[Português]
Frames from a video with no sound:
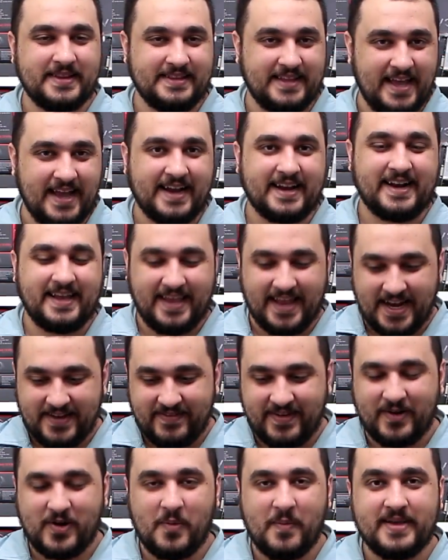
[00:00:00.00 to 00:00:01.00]
tecla e ela
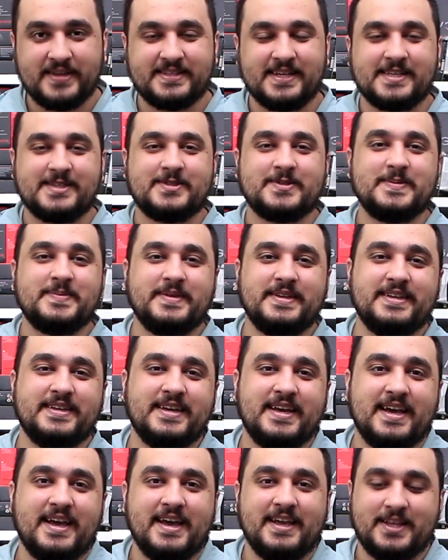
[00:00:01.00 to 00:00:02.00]
vai começar a sumir.
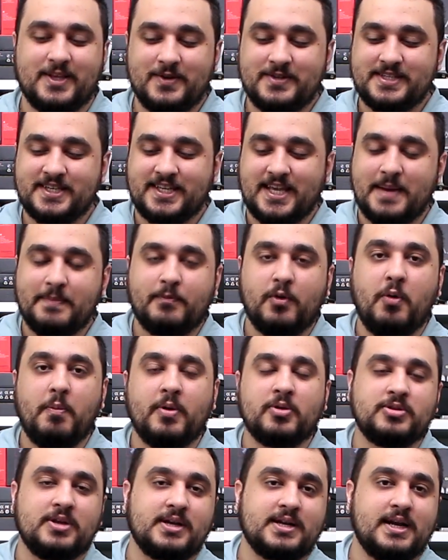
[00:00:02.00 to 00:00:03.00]
Então isso aqui é bom
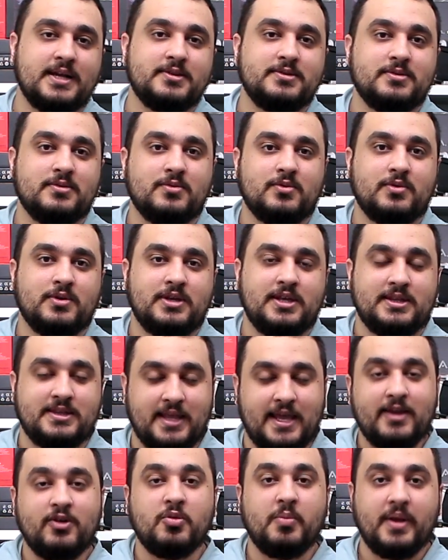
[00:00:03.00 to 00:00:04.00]
para um teclado que
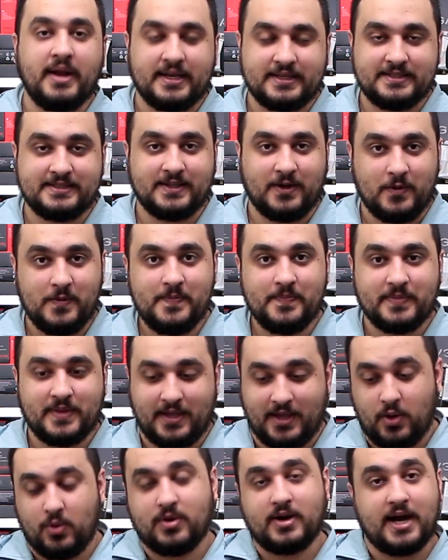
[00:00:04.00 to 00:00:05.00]
tem iluminação,
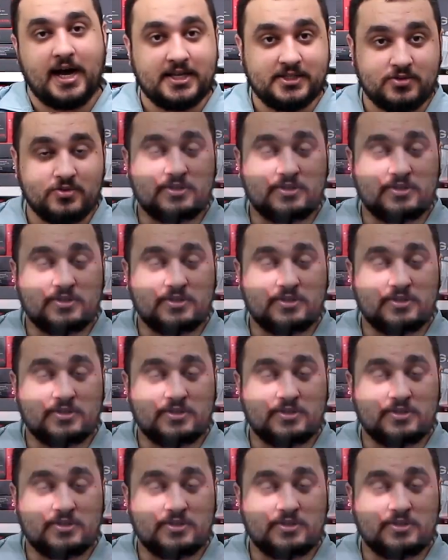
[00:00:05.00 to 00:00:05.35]
que é o caso